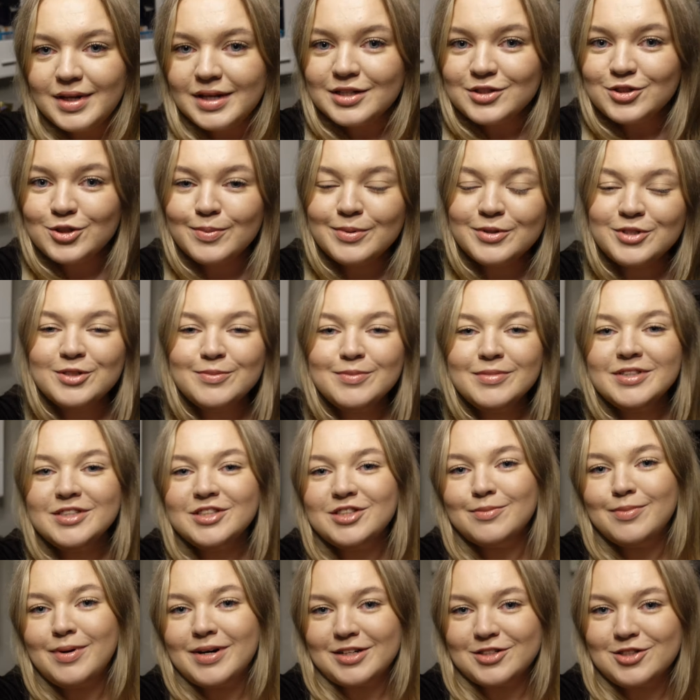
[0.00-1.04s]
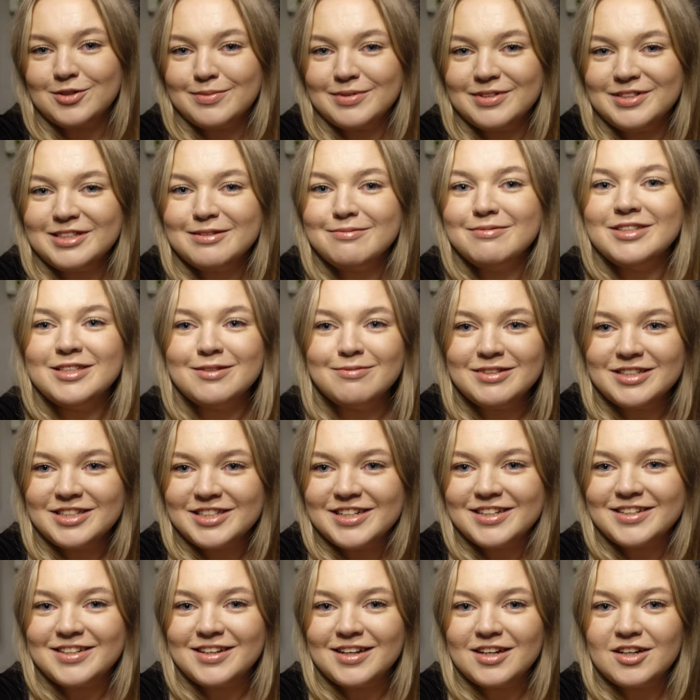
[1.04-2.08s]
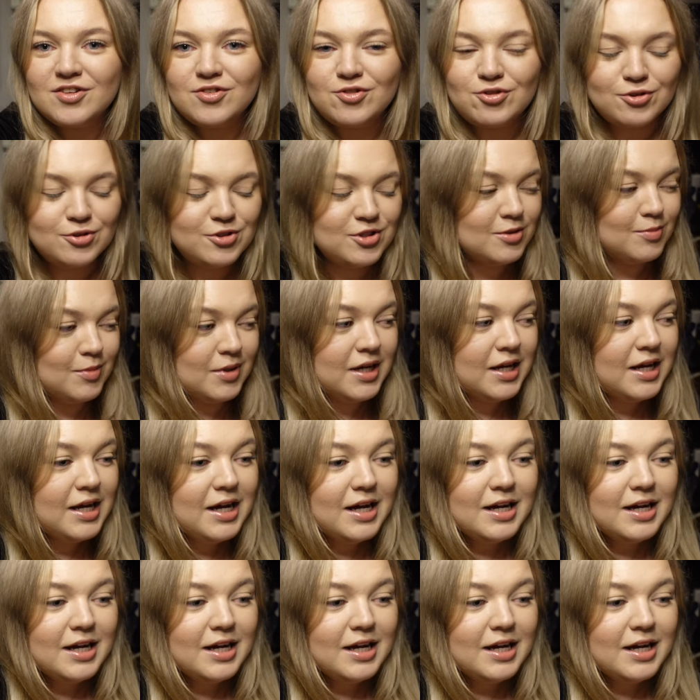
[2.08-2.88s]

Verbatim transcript: Zobaczymy, czy bardzo będziemy zmęczeni, jak wrócimy.